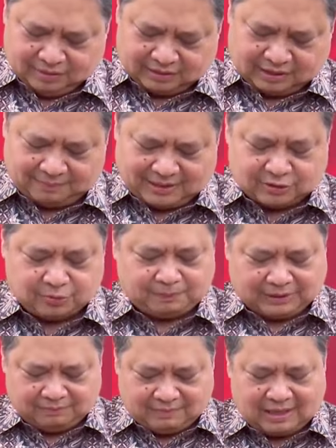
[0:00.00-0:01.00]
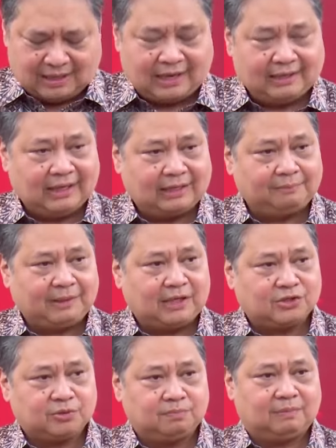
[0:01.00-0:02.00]
termasuk pengembangan
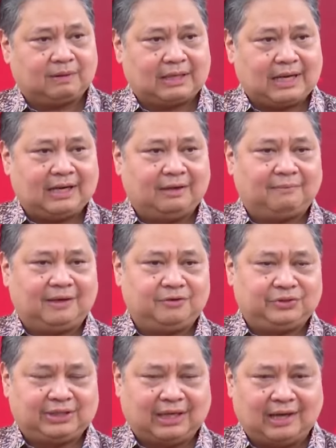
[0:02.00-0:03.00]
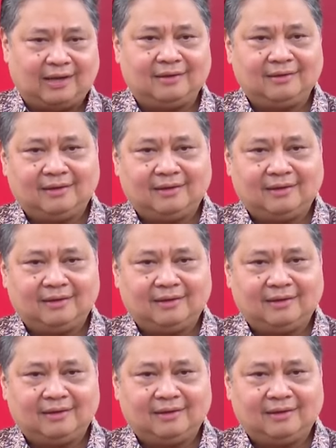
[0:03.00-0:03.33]
daripada sumber daya manusia,